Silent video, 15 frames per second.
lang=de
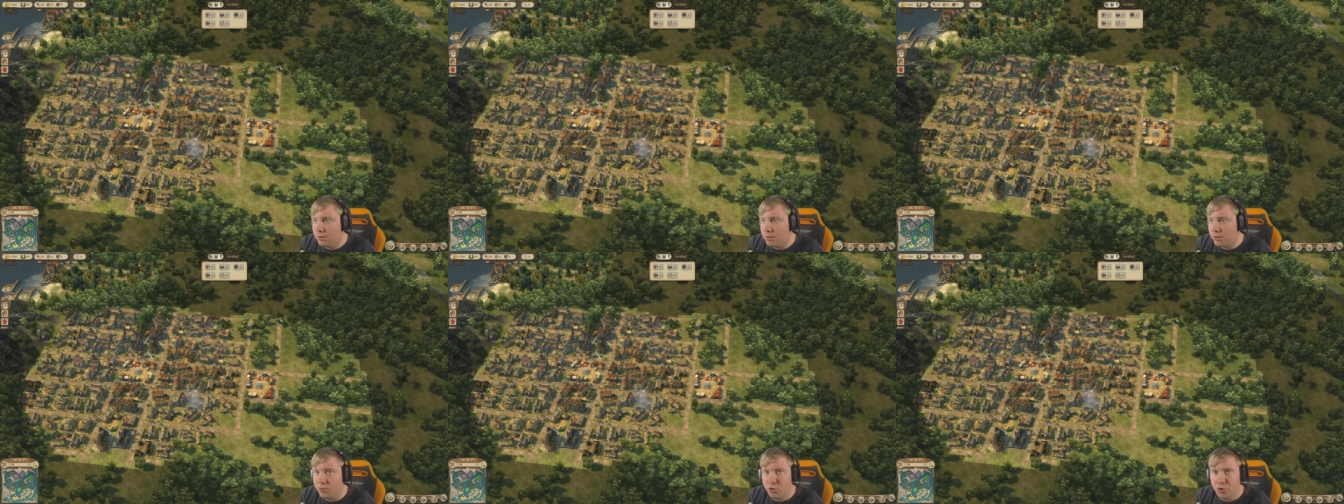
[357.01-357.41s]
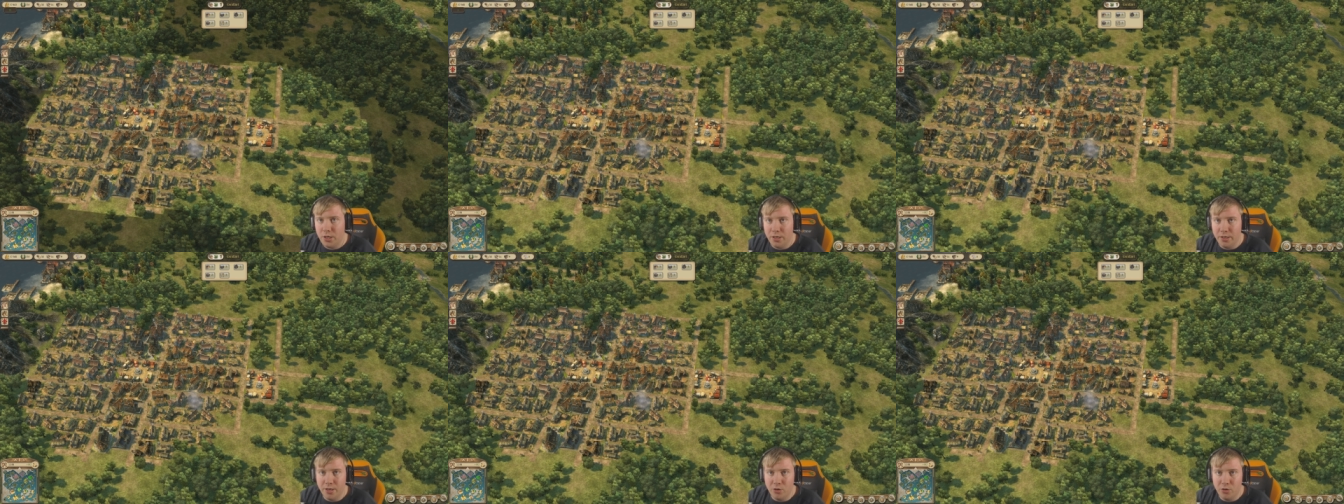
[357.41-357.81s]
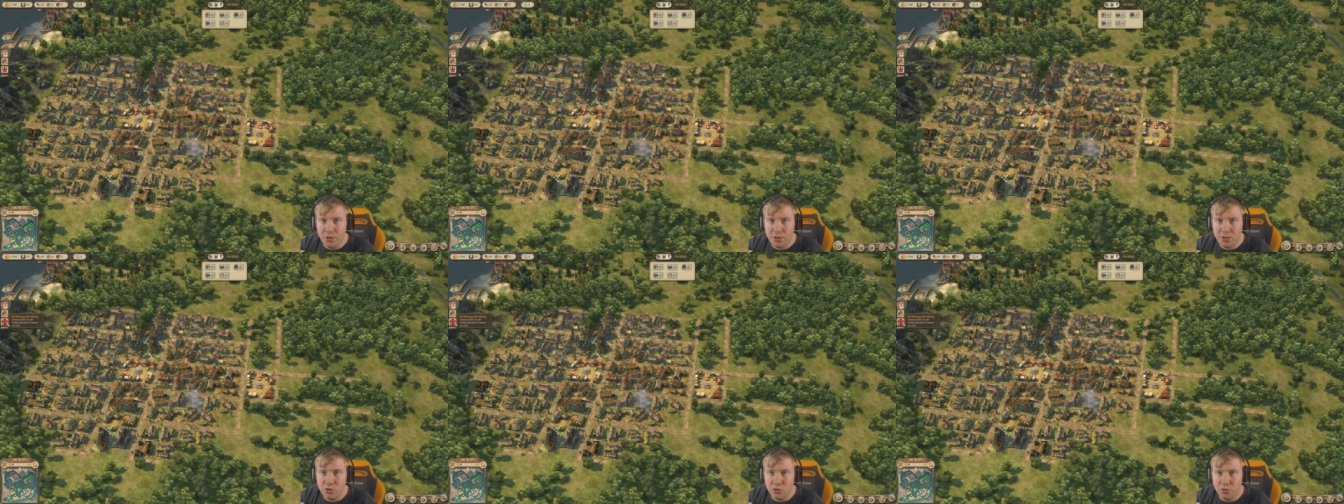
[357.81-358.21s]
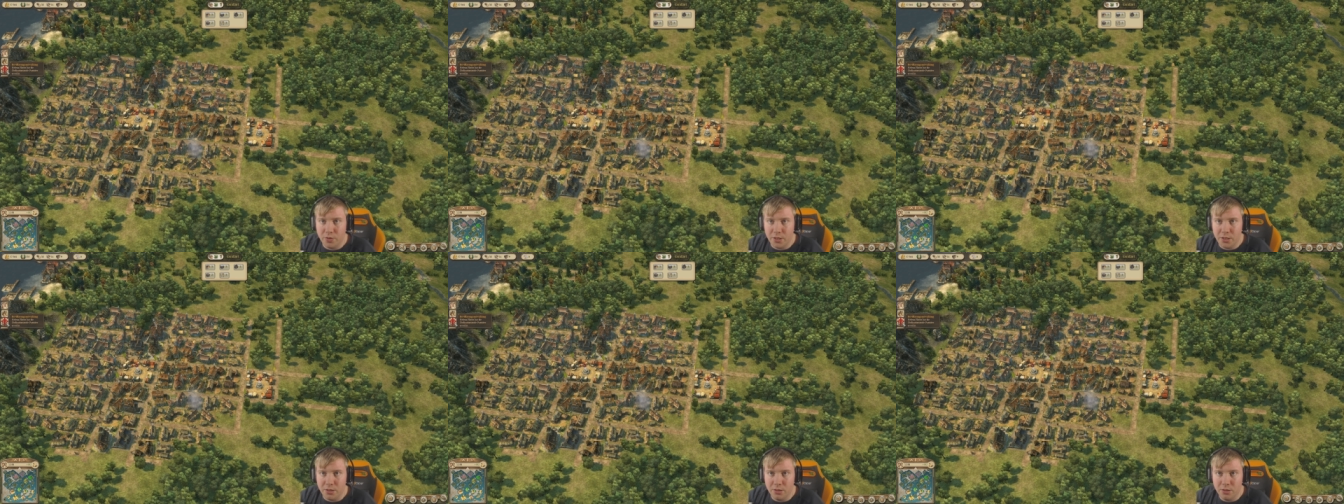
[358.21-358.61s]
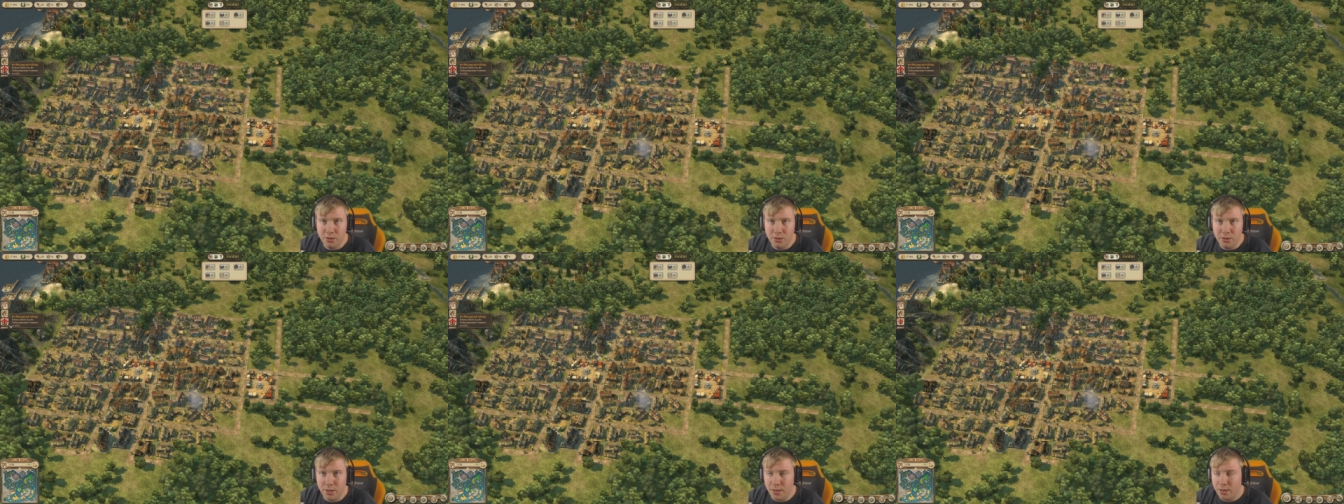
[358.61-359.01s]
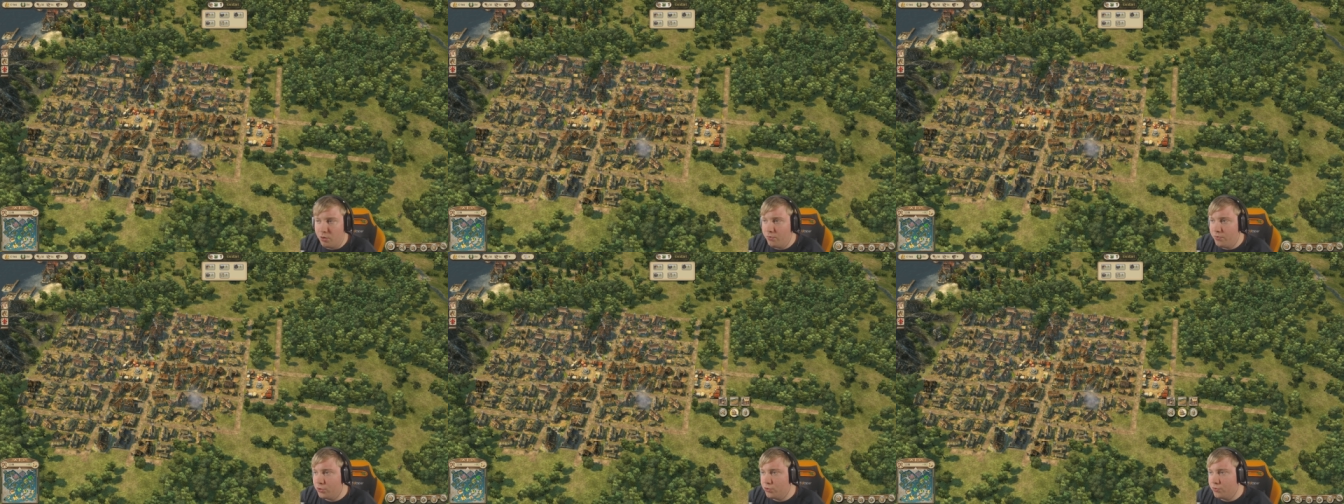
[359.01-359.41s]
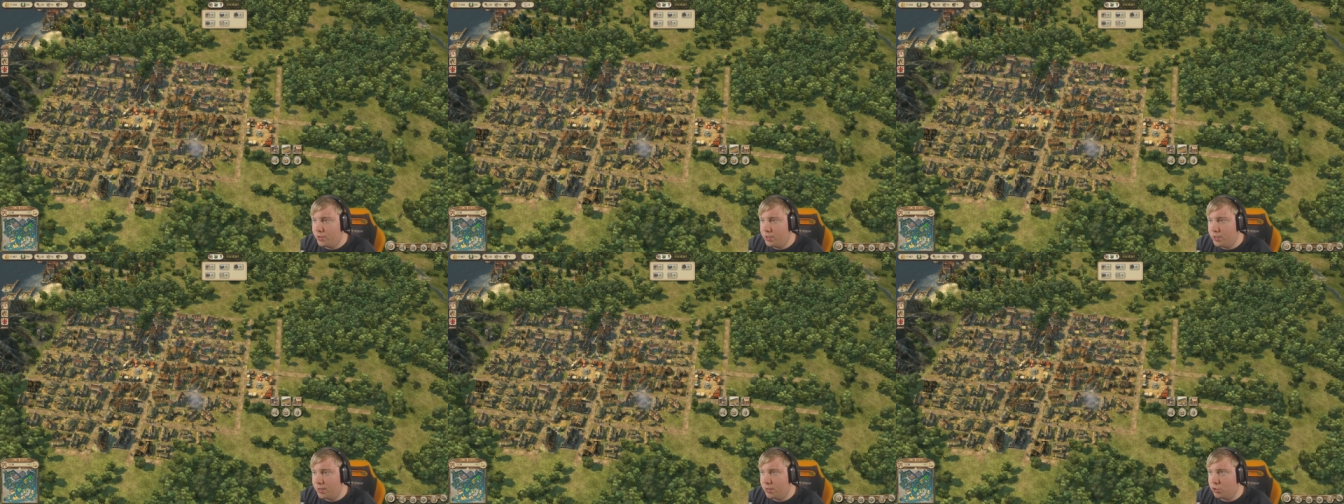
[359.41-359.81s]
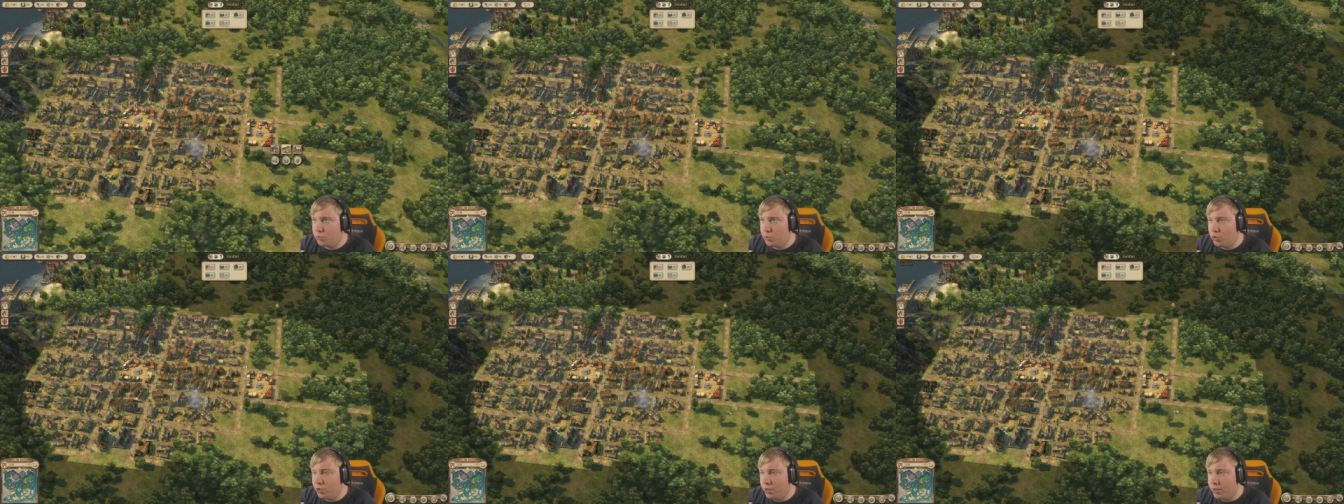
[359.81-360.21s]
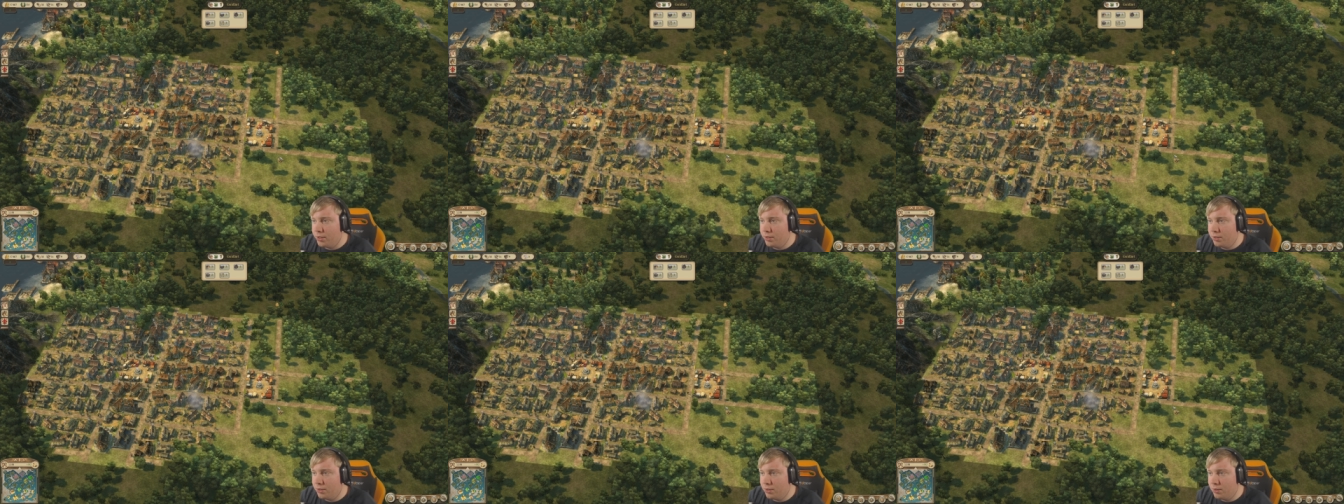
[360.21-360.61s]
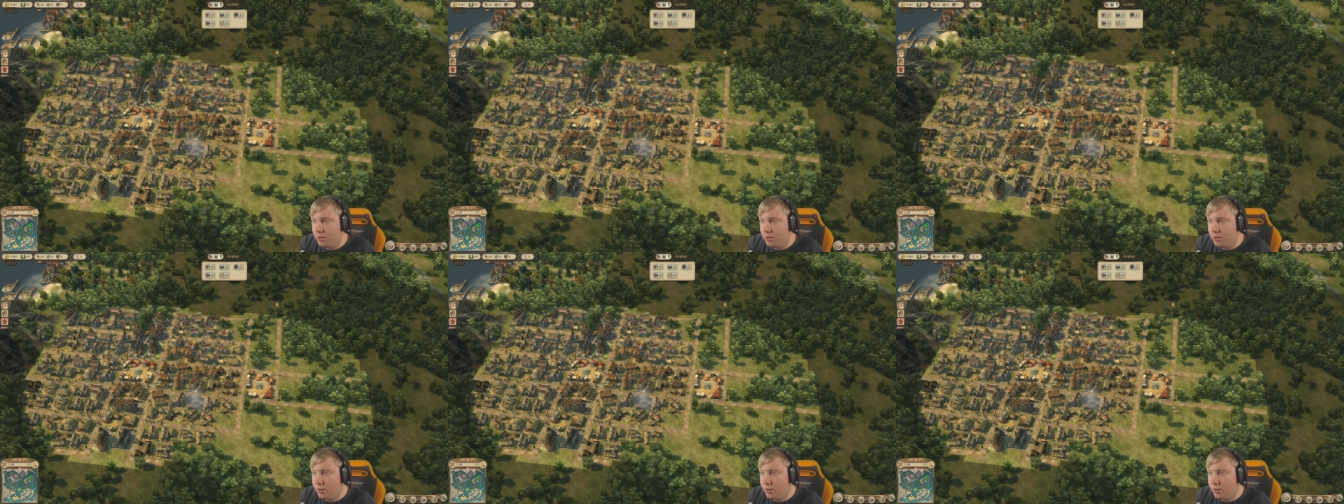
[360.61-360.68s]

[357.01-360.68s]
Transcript: Das war auch Helena und nicht Giovanni, ne? Ja, auch wenn Giovanni gerade gesprochen hat.